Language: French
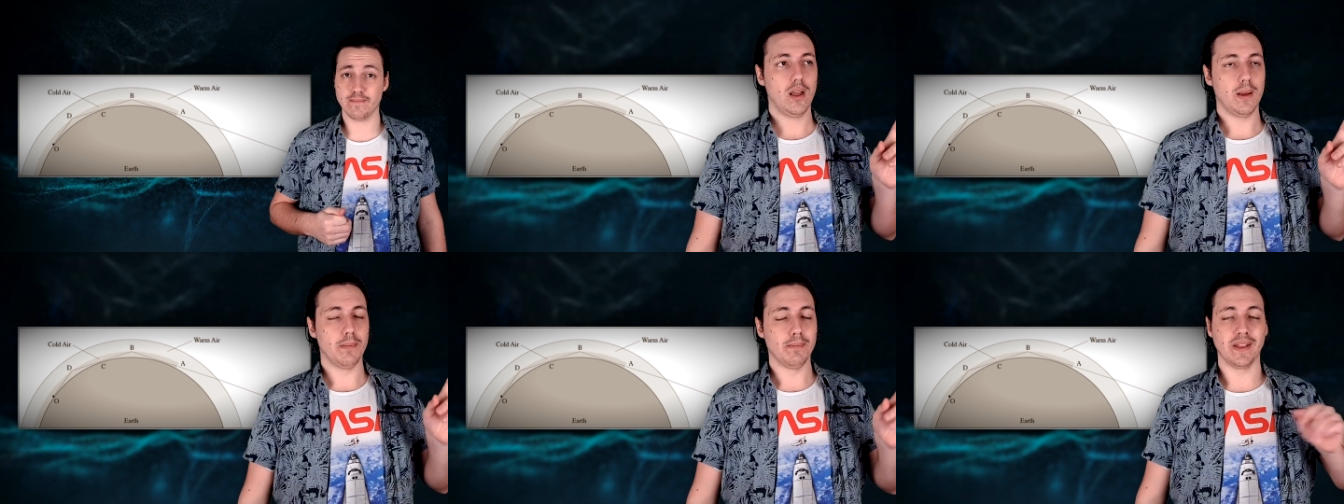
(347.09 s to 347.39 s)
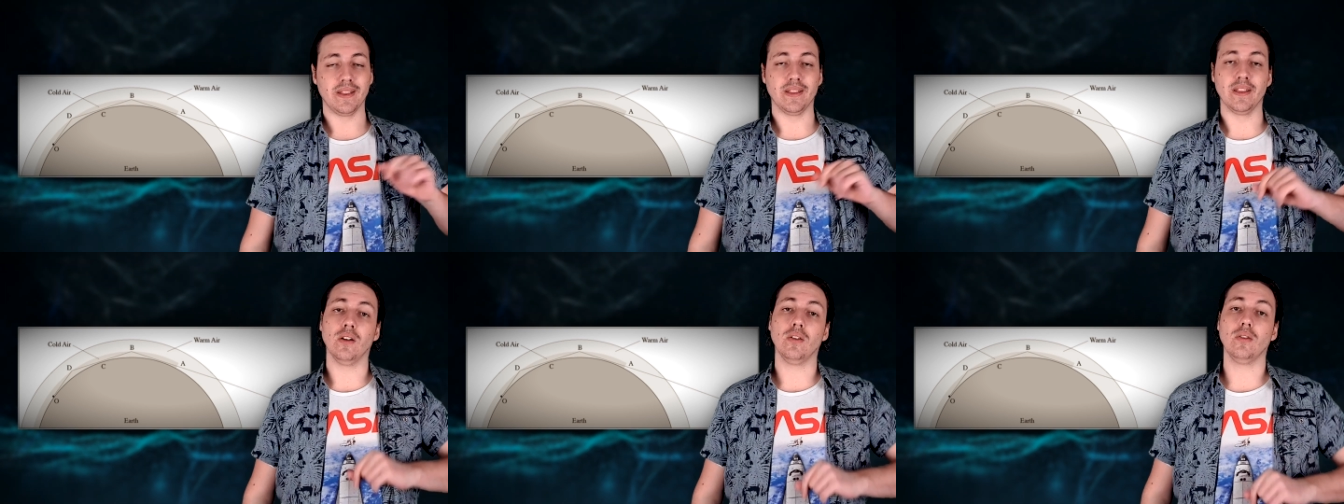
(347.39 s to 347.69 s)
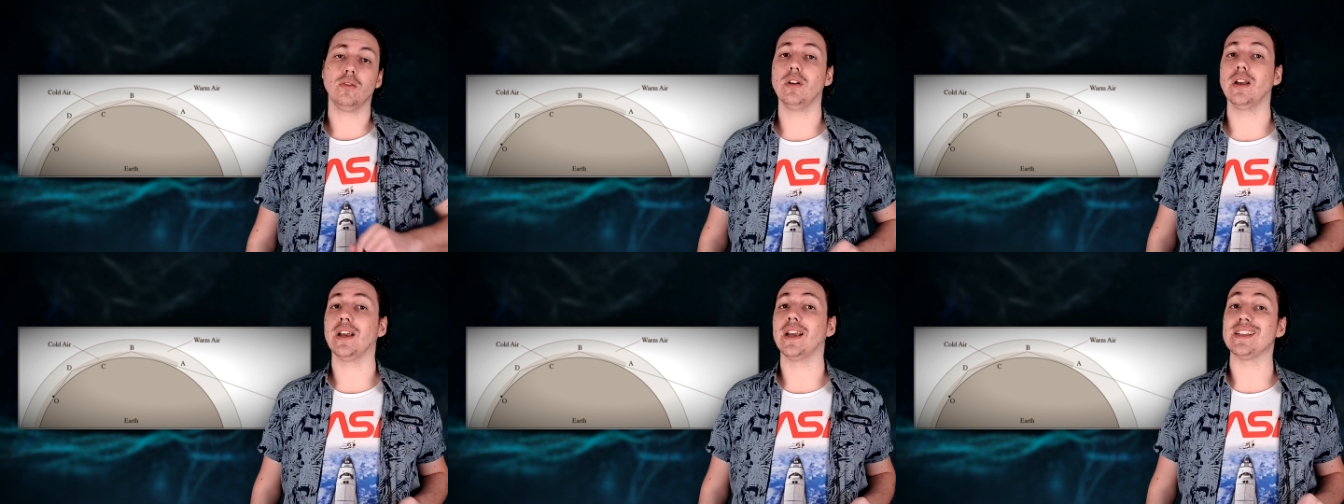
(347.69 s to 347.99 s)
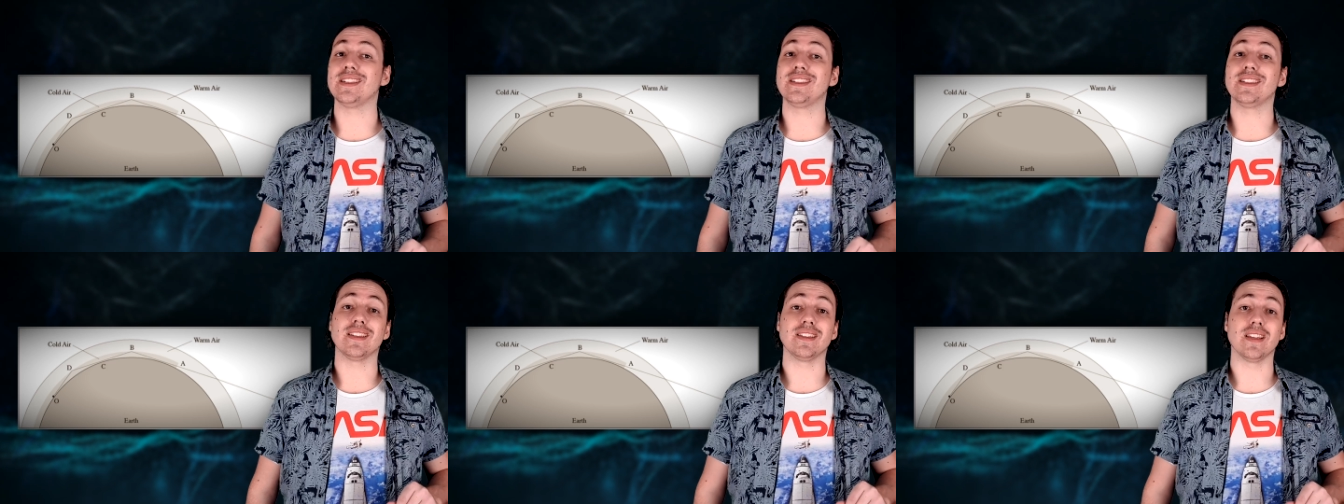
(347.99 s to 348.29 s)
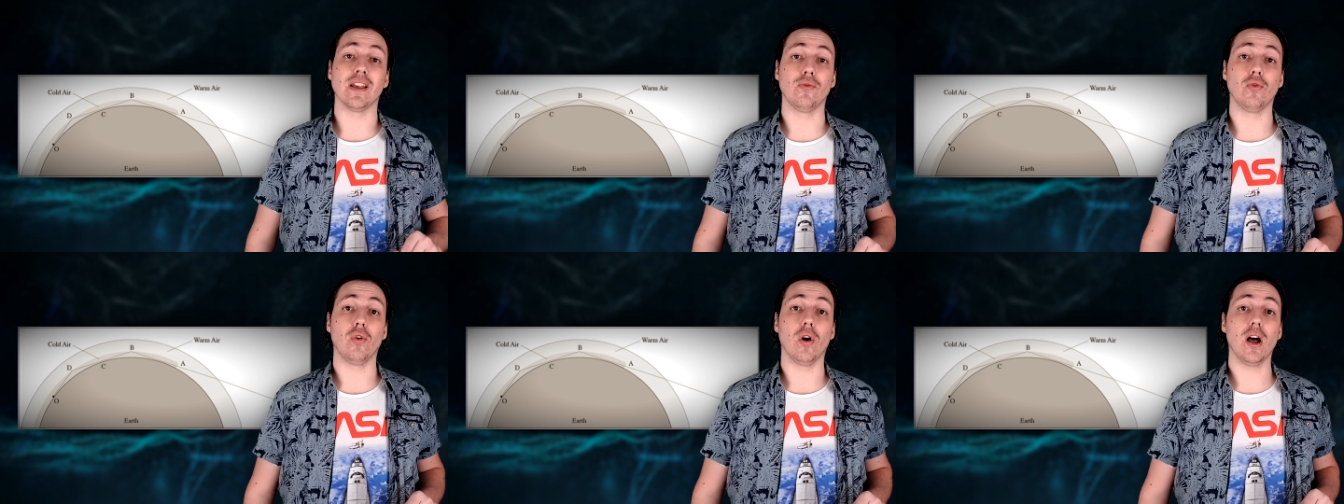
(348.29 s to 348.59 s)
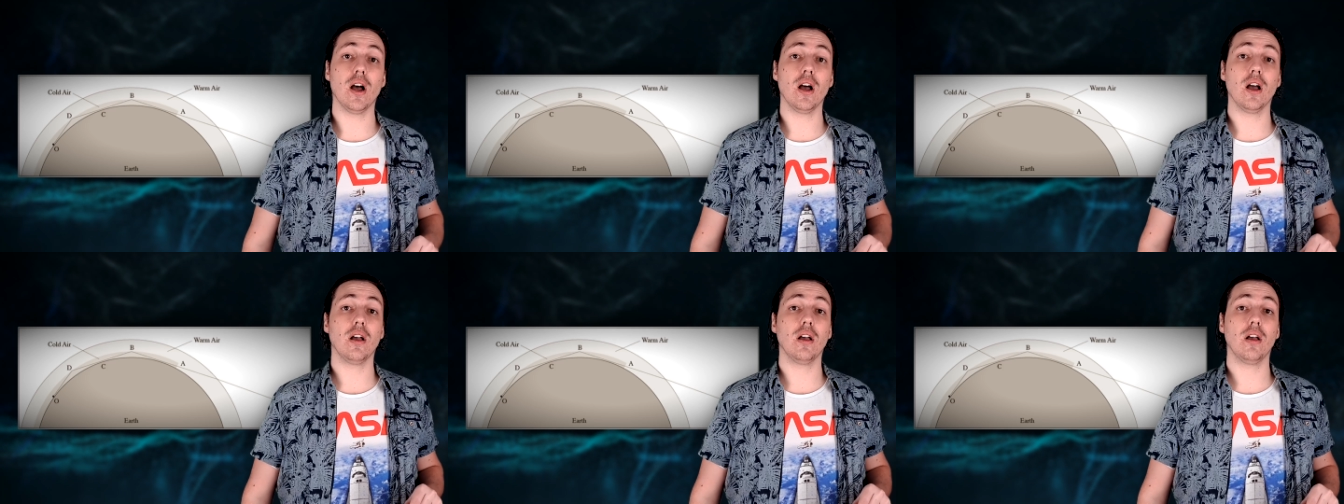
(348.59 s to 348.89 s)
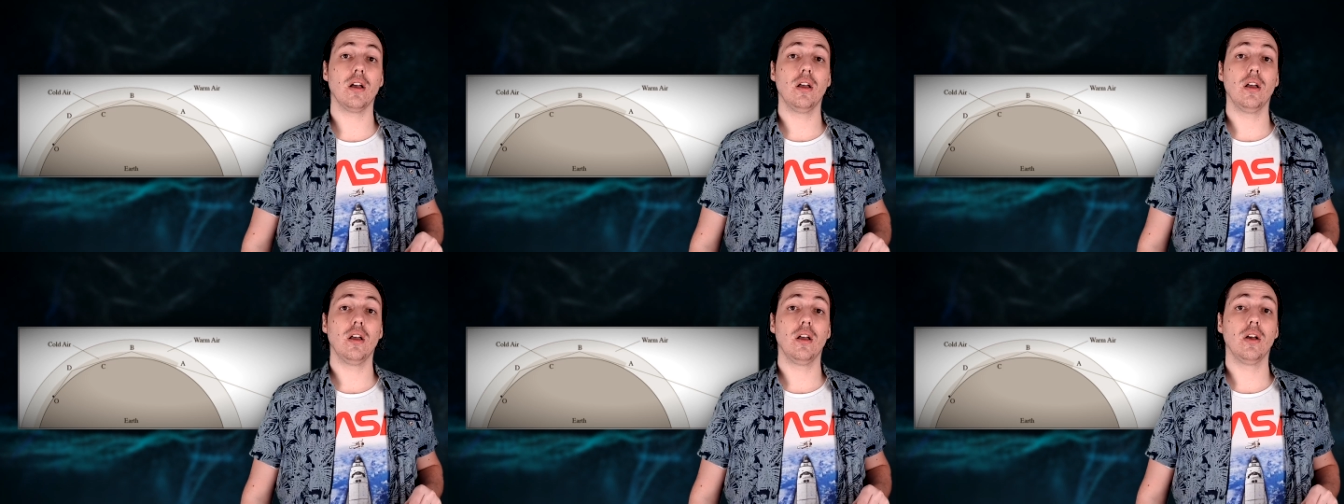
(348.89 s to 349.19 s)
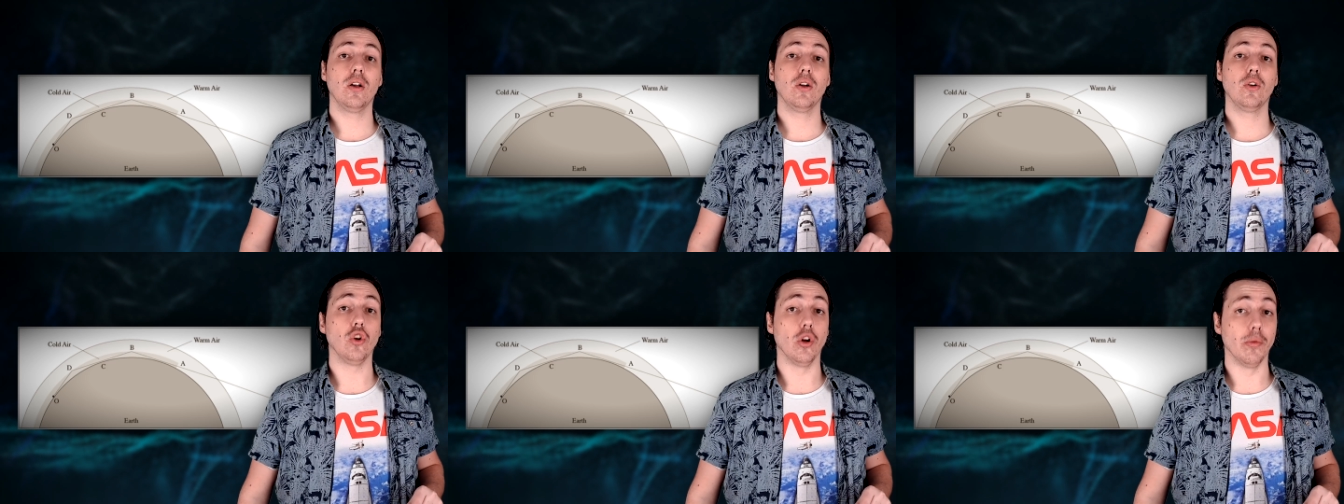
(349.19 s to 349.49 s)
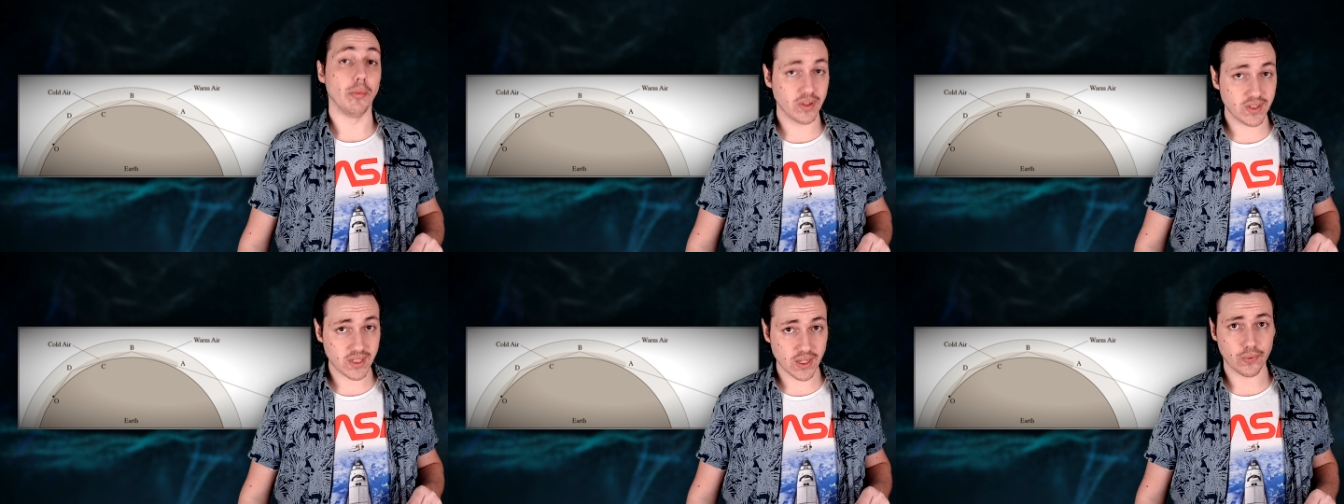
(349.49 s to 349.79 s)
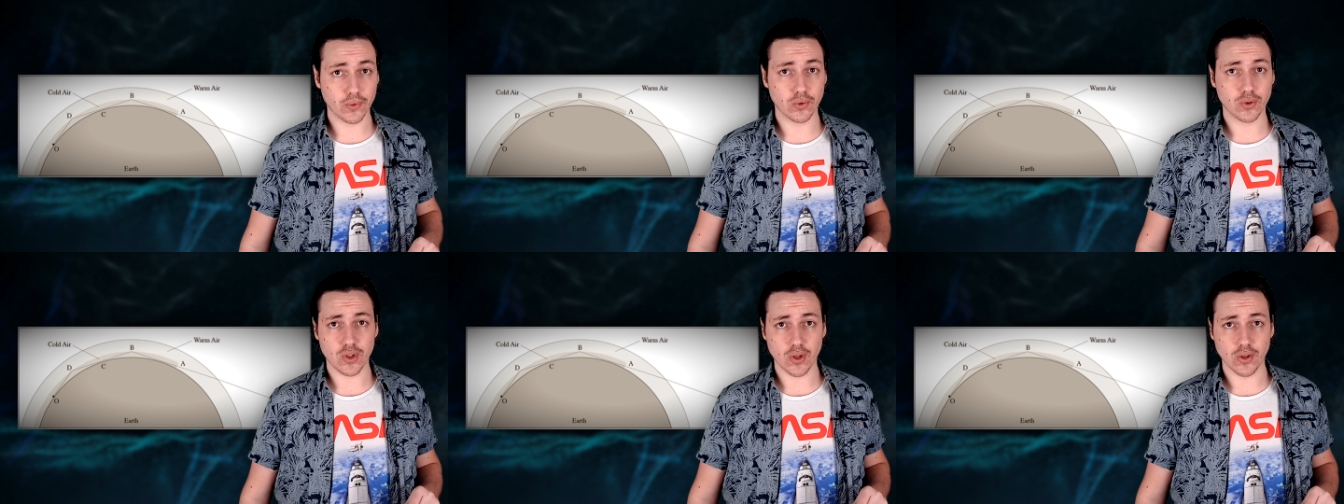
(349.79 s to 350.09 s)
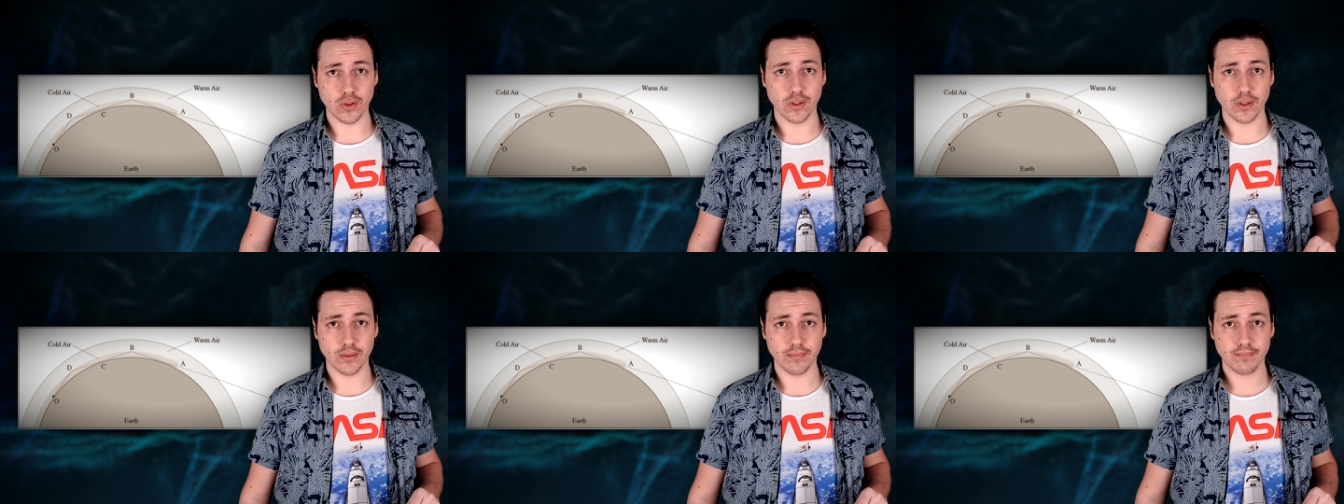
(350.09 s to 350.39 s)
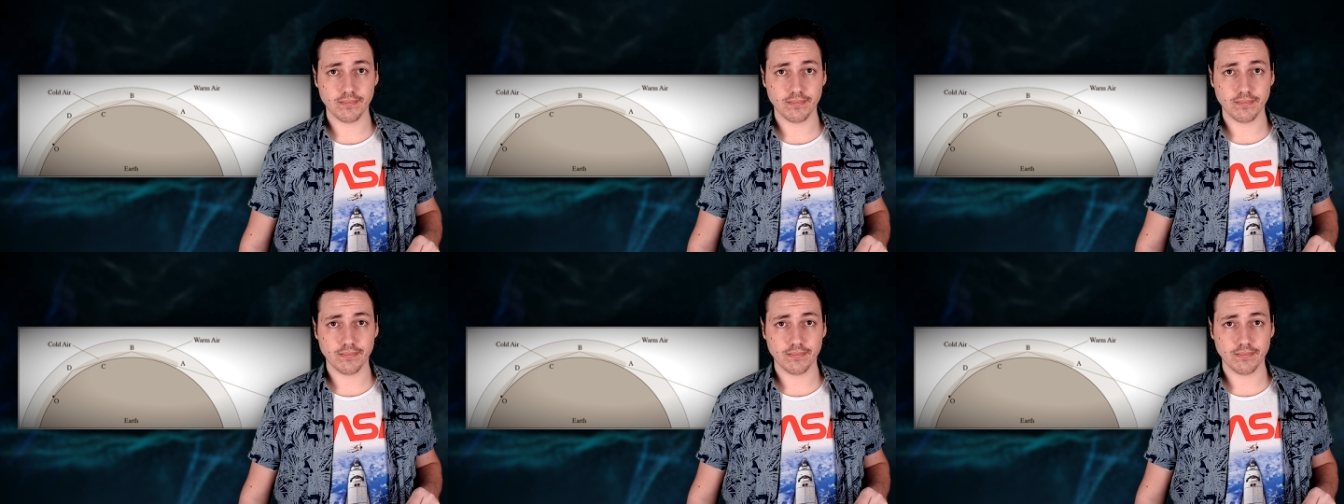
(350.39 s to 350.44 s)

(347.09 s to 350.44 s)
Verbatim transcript: Maintenant, reste à savoir comment ça fonctionne.